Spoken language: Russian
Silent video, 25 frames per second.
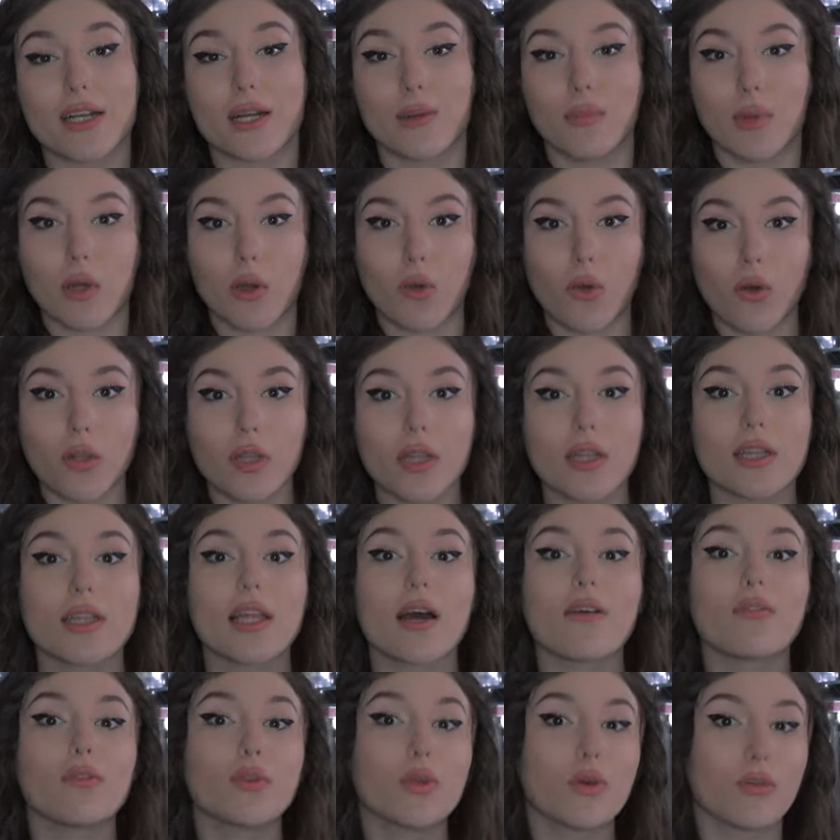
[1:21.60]
Комикон
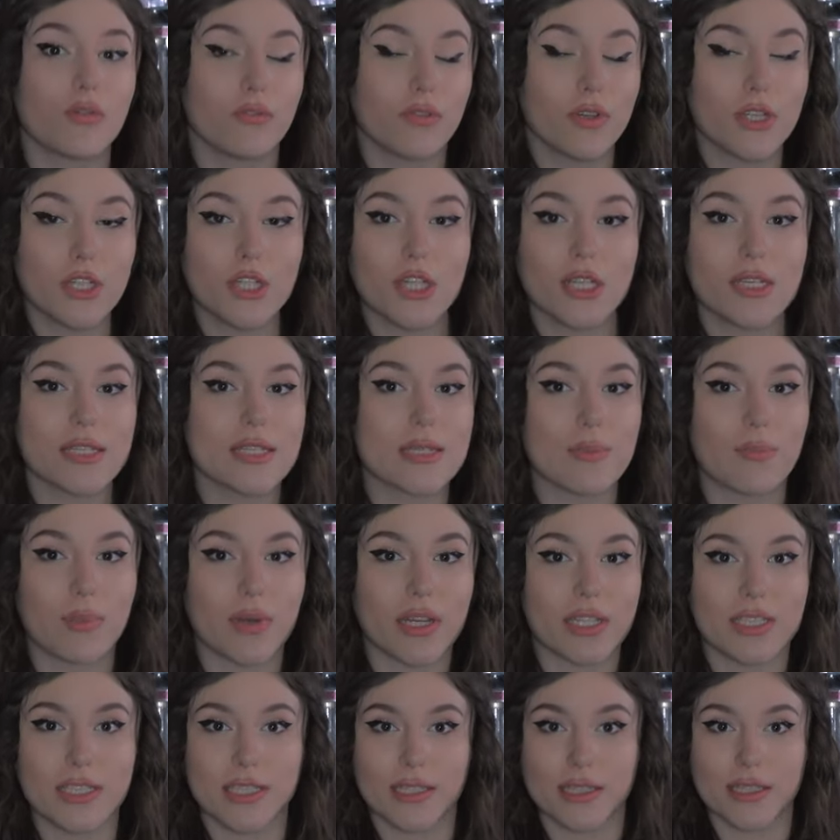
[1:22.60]
давно вышел за
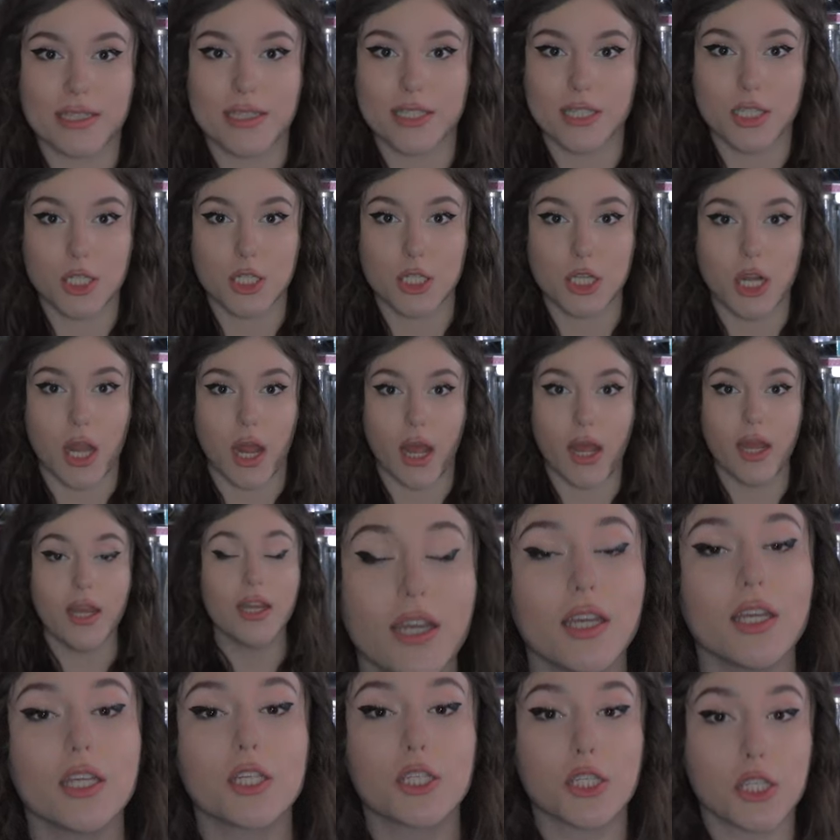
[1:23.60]
пределы США
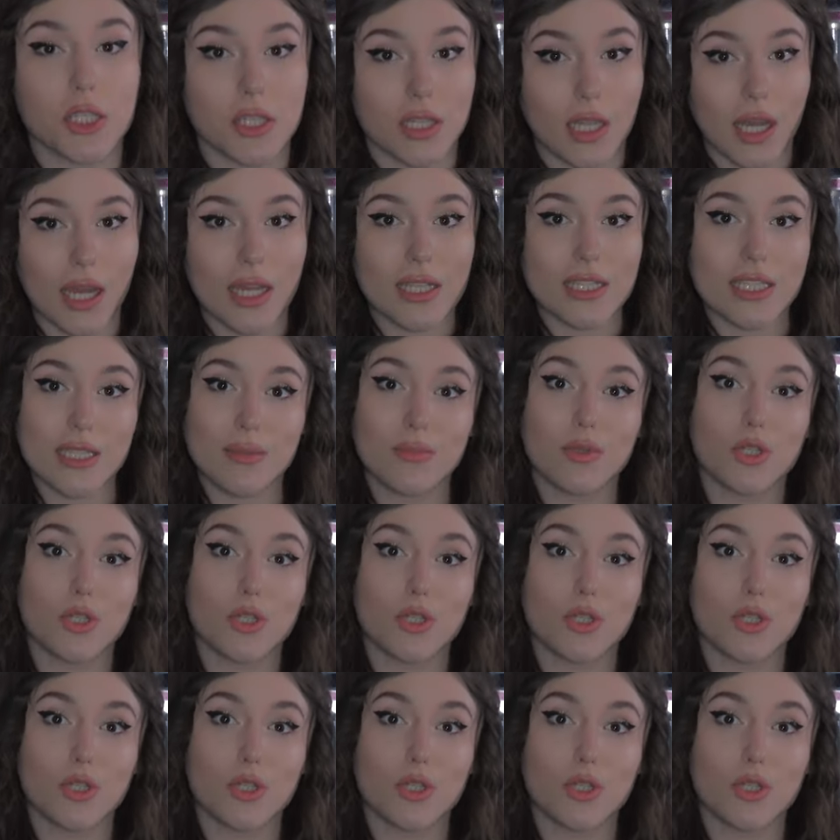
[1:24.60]
и считается